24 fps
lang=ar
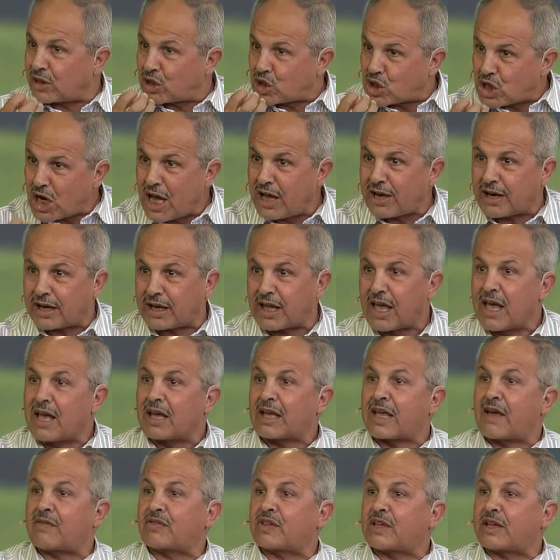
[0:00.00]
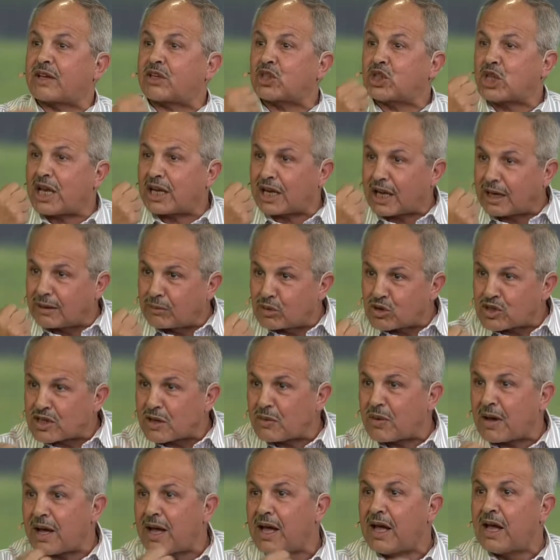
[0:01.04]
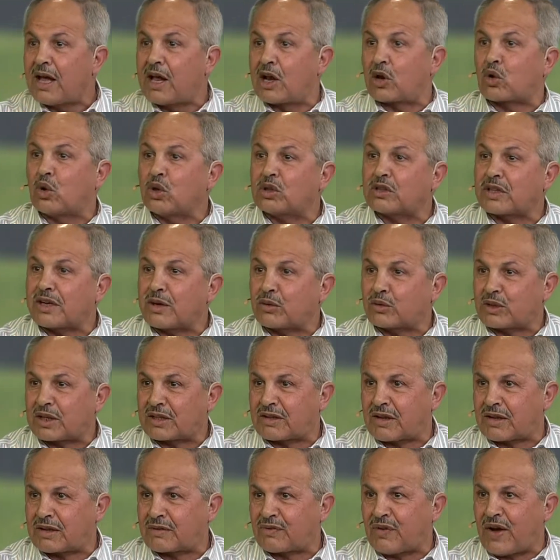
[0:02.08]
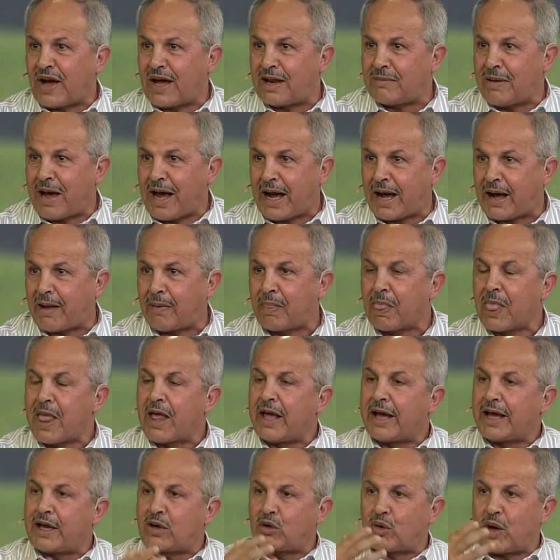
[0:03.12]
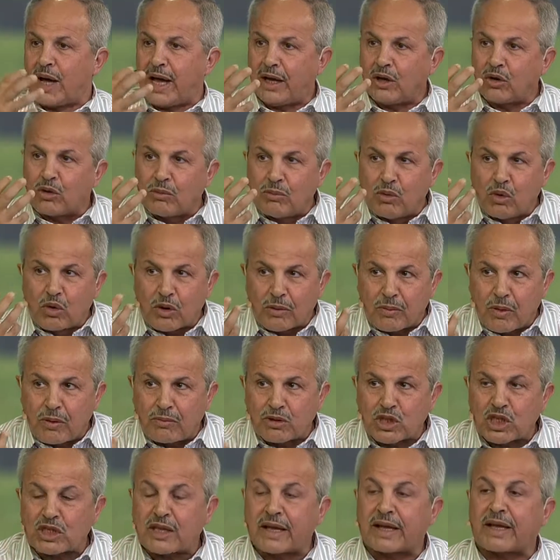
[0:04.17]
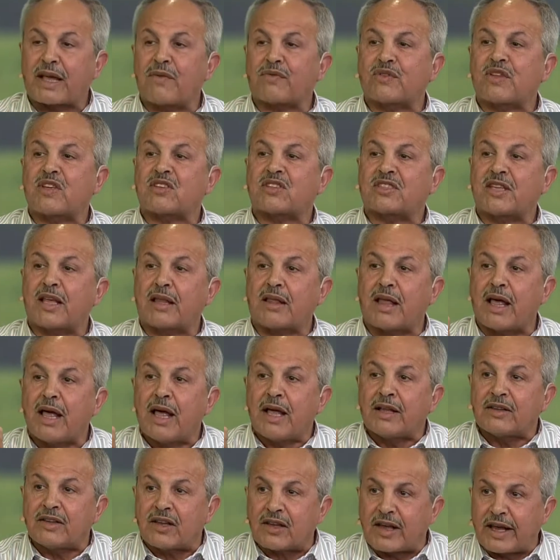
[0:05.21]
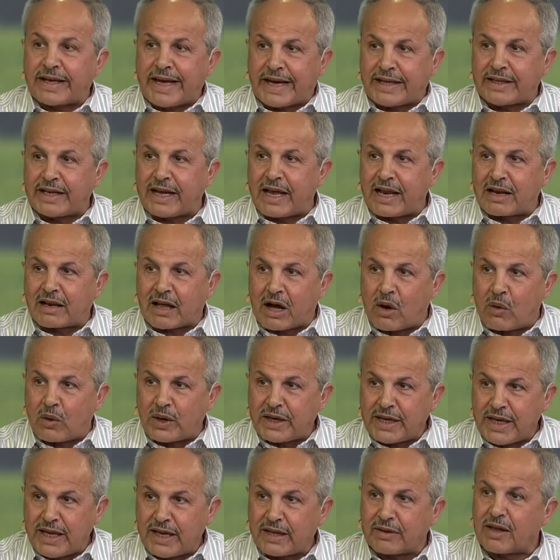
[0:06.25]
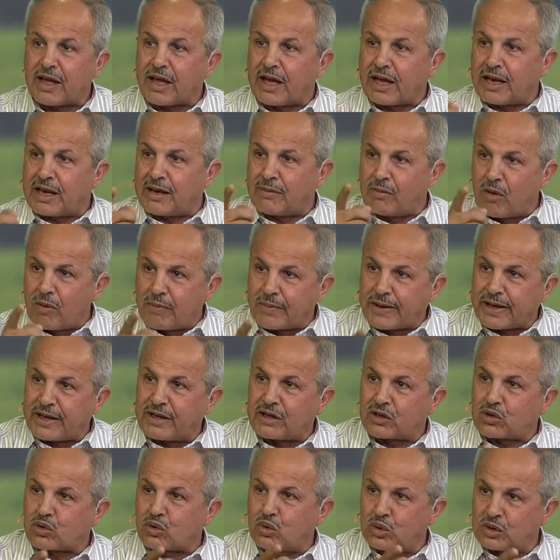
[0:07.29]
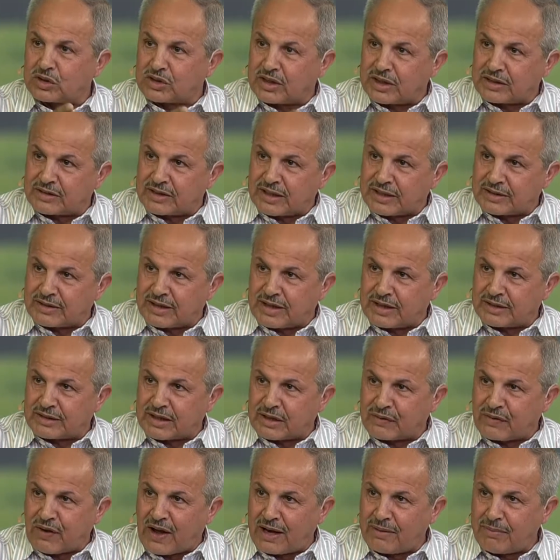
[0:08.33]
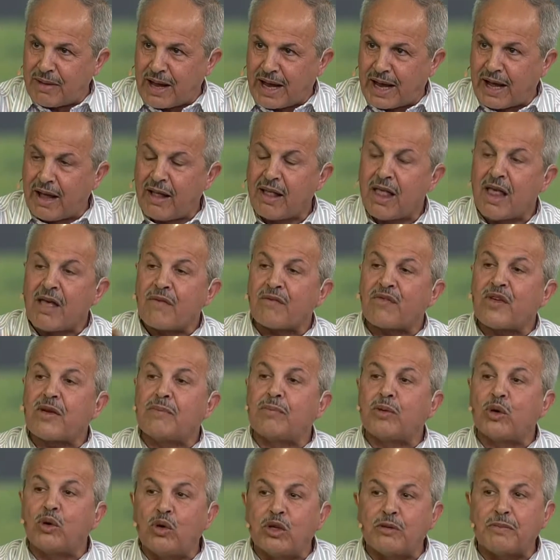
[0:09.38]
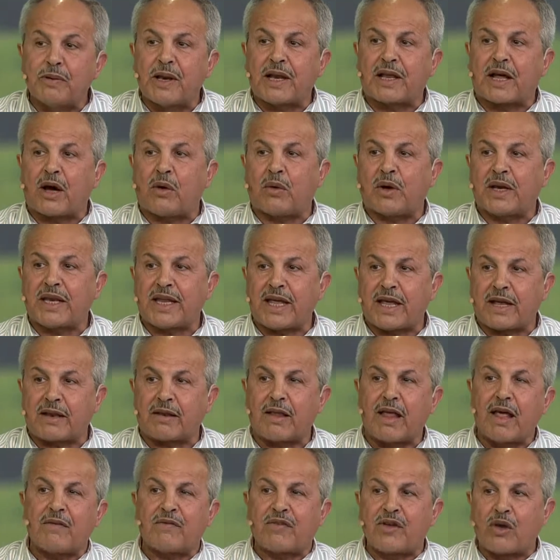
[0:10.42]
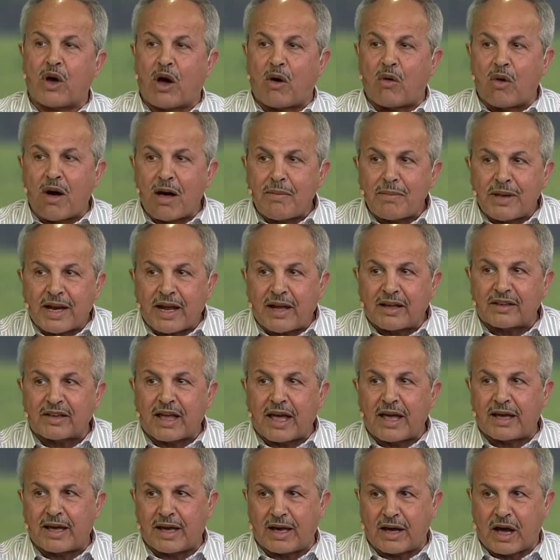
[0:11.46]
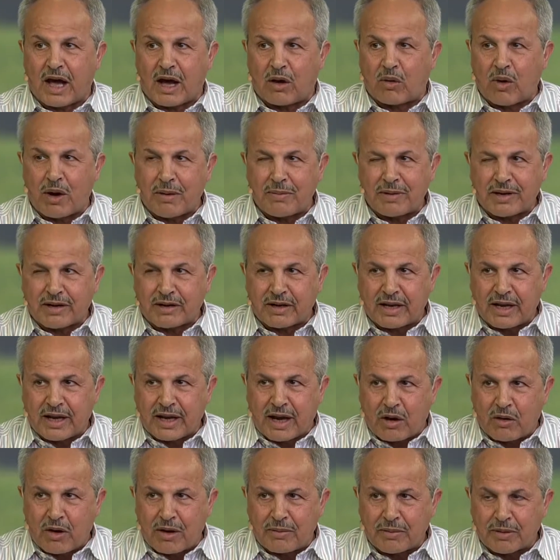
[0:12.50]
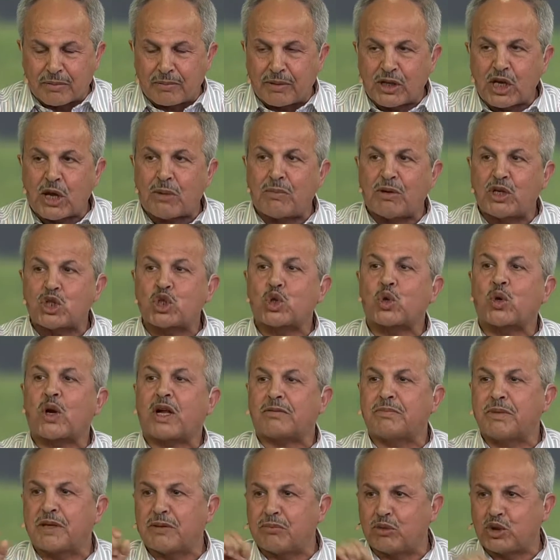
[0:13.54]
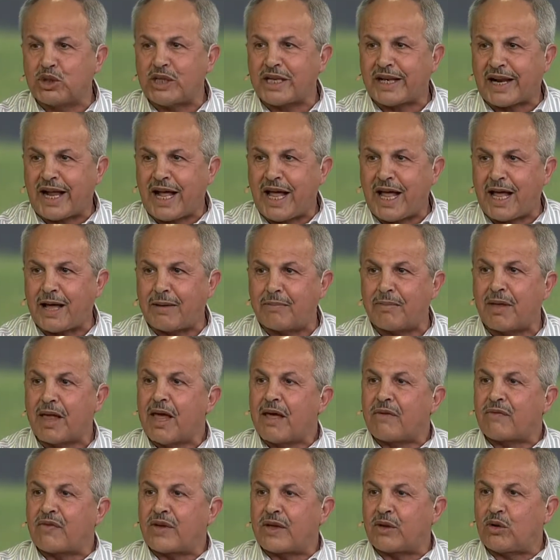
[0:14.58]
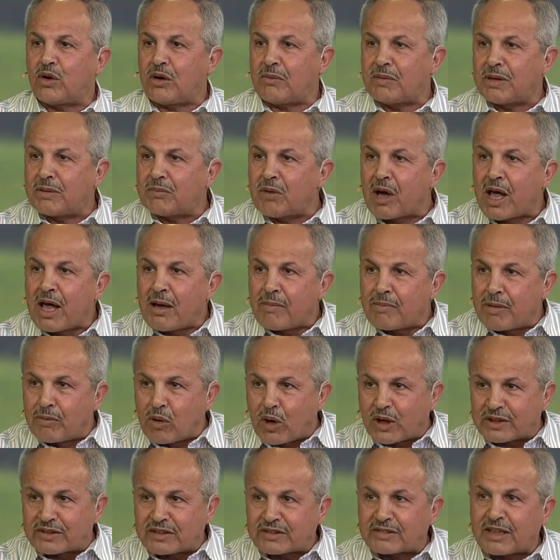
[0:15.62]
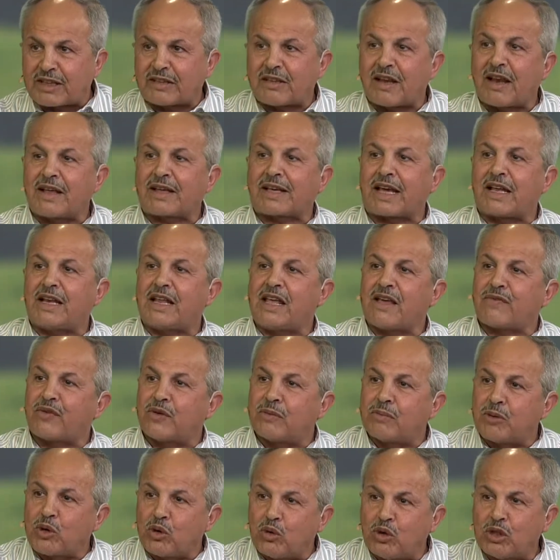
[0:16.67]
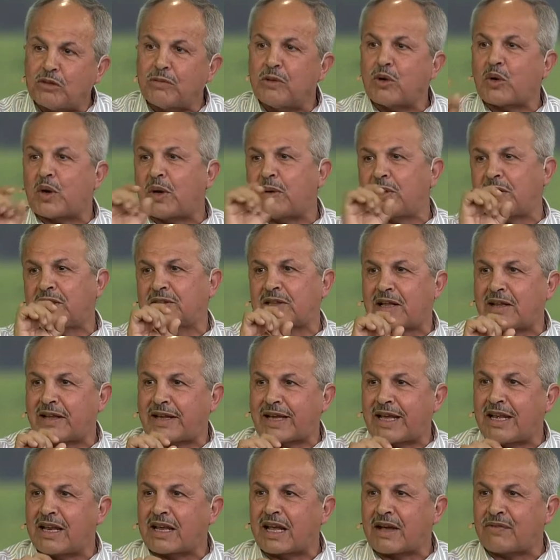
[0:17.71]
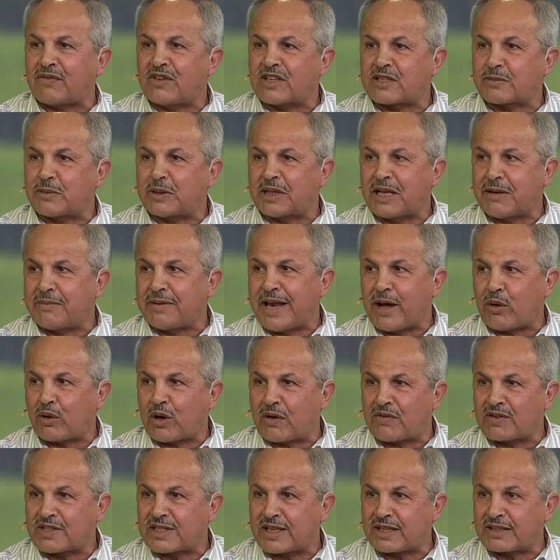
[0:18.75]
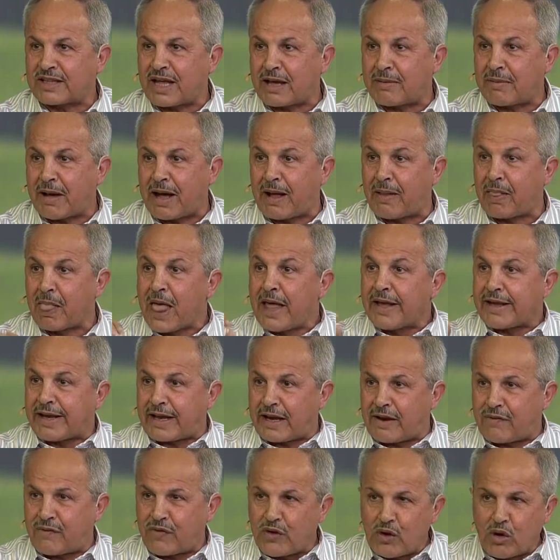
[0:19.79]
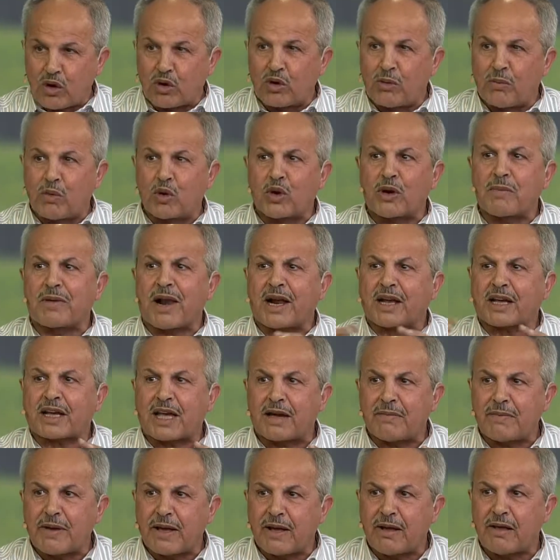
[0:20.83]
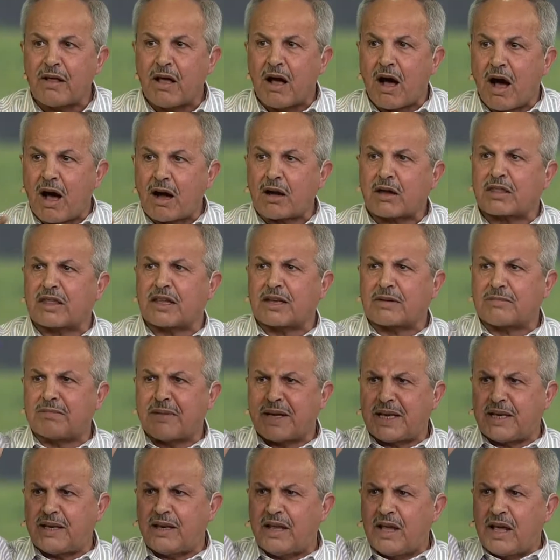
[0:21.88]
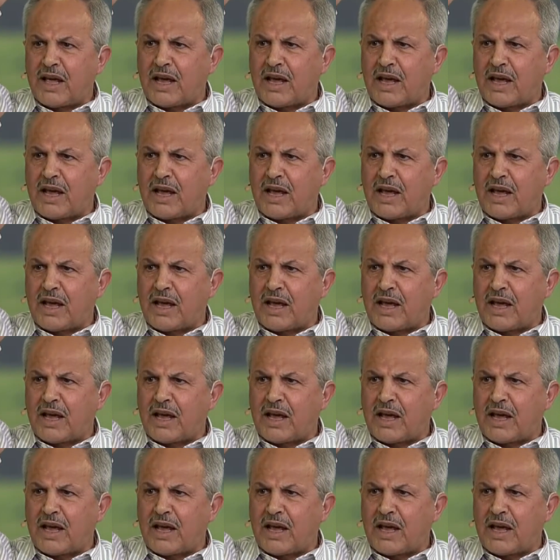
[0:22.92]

تشارك كيف تقدر تشارك على مستوى القطري وتتفاعل معها انه هاي الامور مهمه جدا كيف تست يعني القوانين اللي ممكن تكون تتفاعل معها في بنود من القوانين في اوامر اوامر اوامر منشورات من مدير عام في نوع من بالمخططات الهيكليه في بنود من المخططات الهيكليه كيف نسبه البناء وكيف استخدامها يعني في الامور مركبه اكثر من